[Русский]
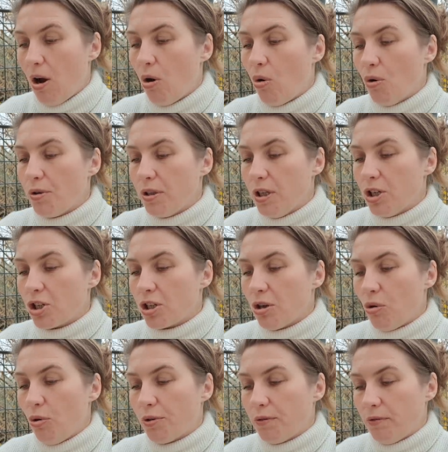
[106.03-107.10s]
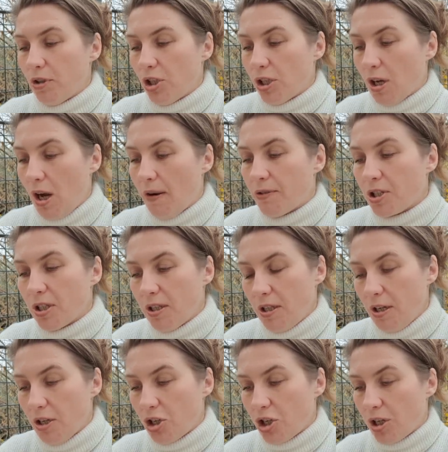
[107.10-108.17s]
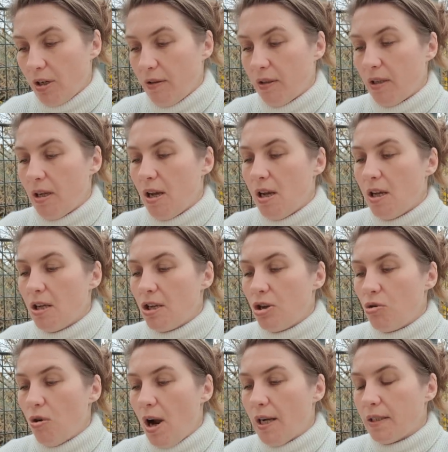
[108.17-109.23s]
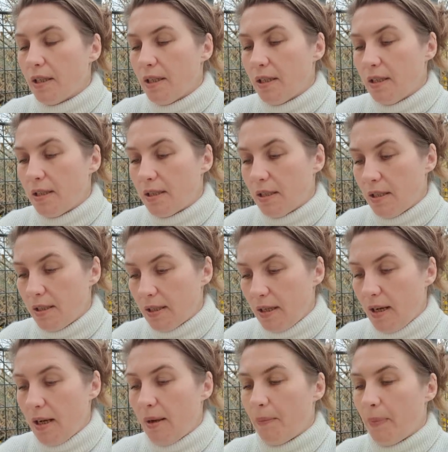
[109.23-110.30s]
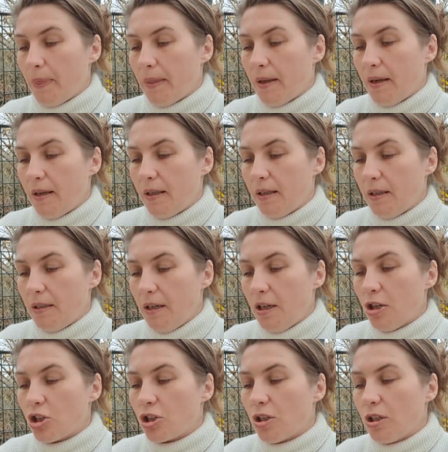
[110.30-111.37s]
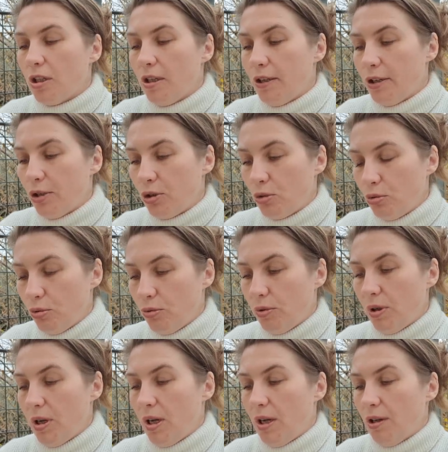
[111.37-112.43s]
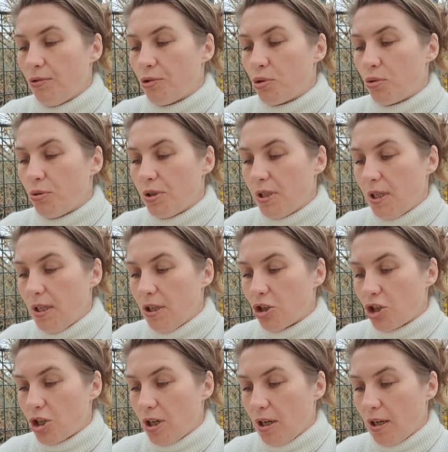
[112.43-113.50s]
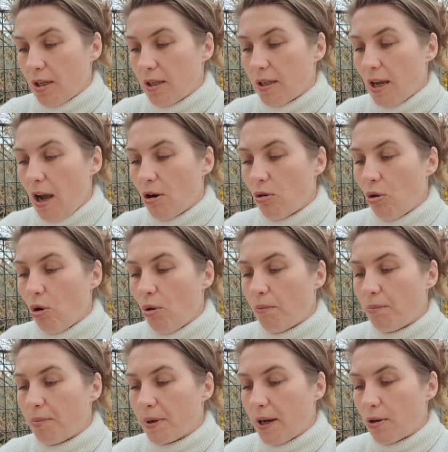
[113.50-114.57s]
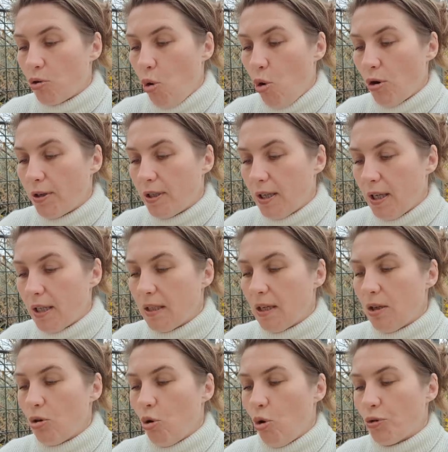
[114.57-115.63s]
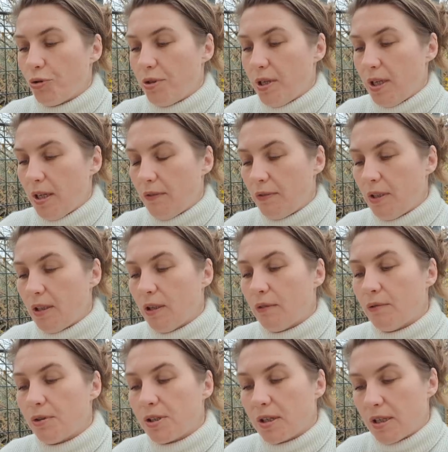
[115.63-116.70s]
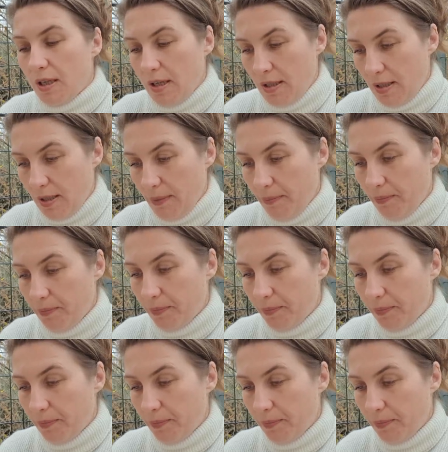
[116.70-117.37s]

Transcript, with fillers: Они же отвещавший Реша, Иоанна Крестителя, и же Илью, друзей же, яко пророк некий от древних воскресе.